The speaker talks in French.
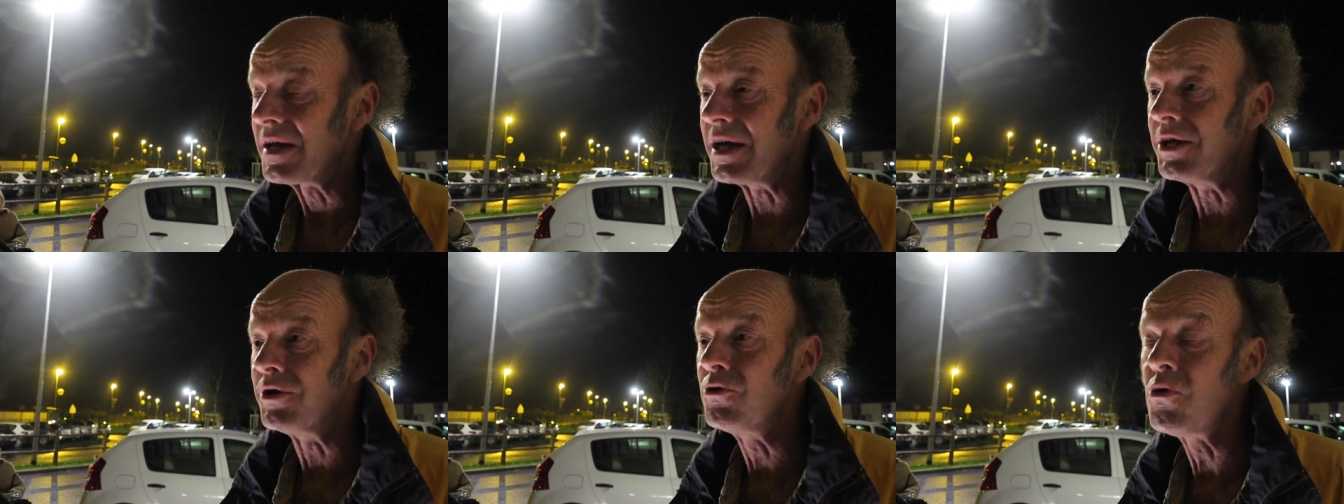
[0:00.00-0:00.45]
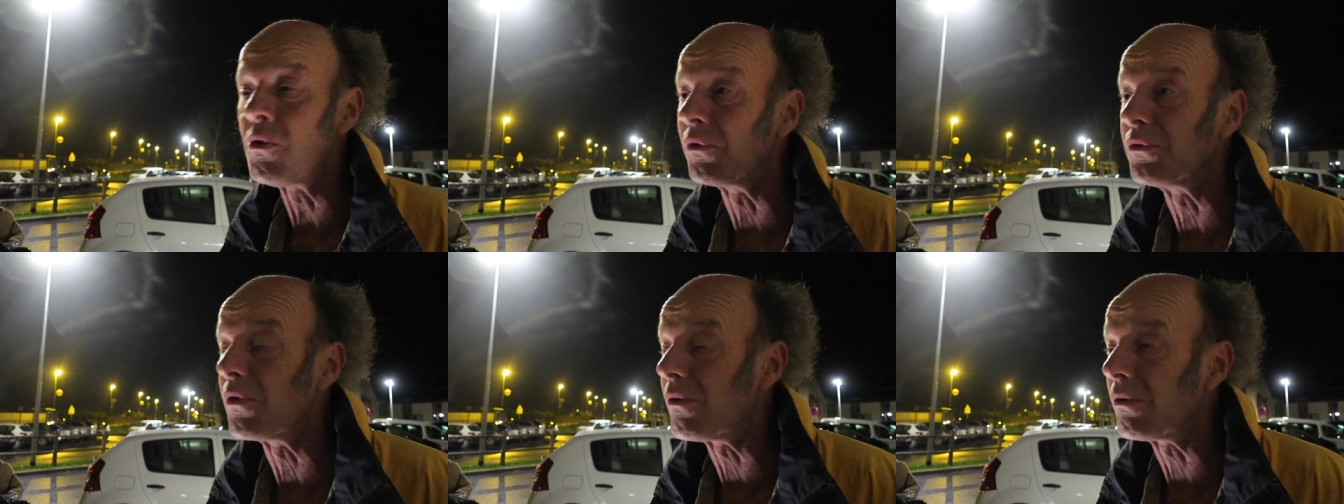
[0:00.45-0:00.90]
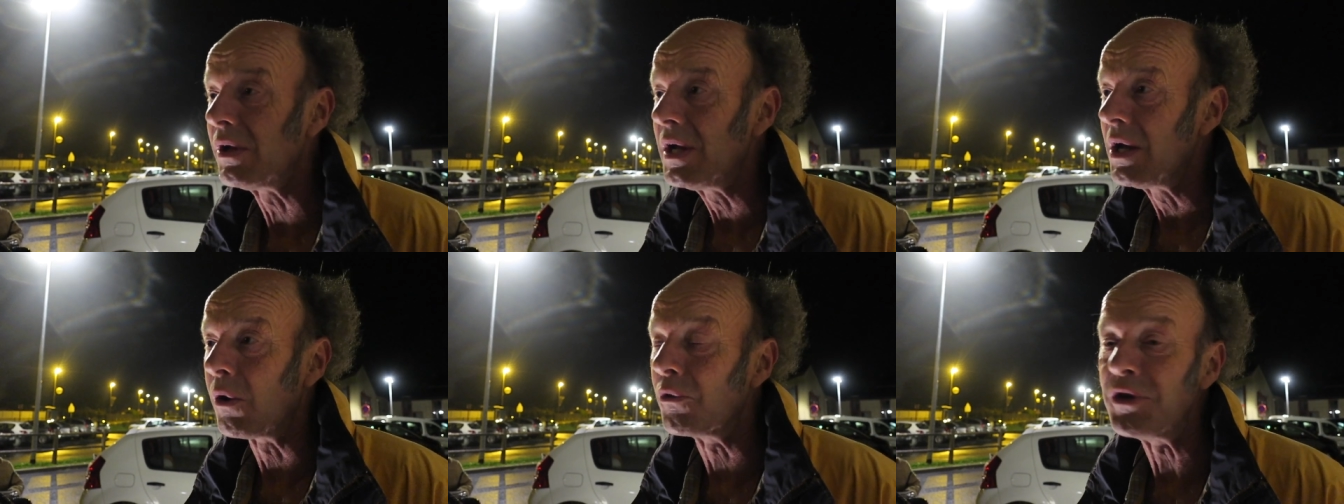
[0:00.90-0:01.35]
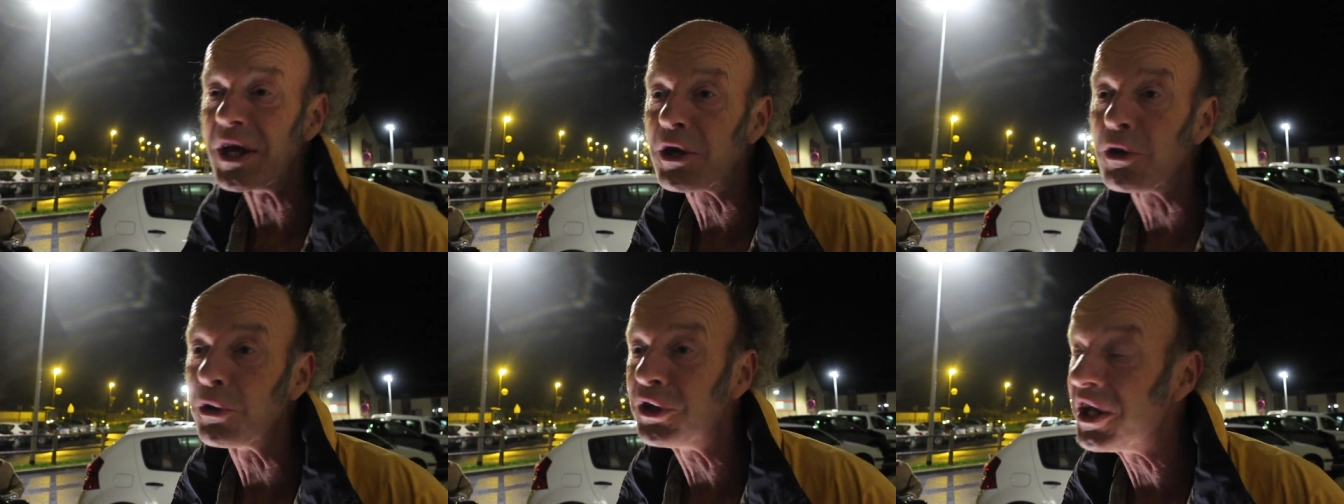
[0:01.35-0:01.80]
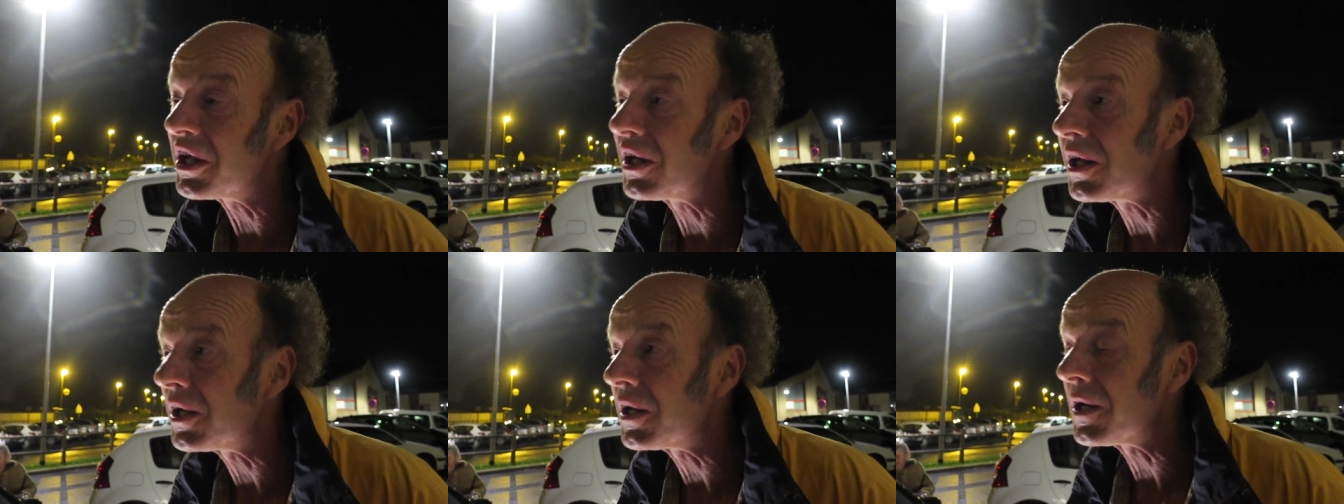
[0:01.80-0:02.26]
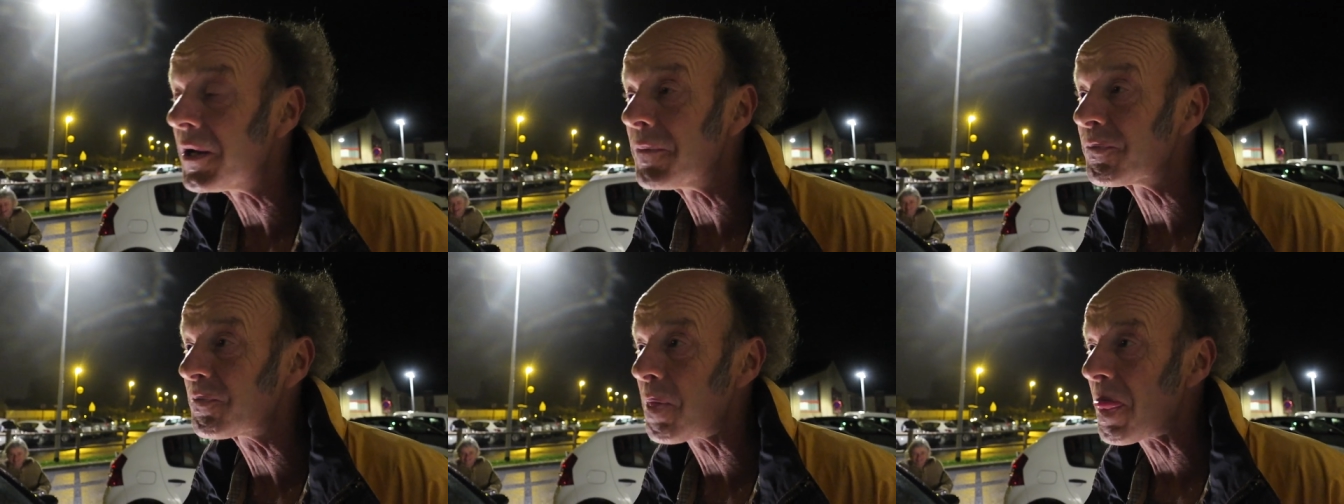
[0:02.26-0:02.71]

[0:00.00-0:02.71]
Et nous, on n'est que des...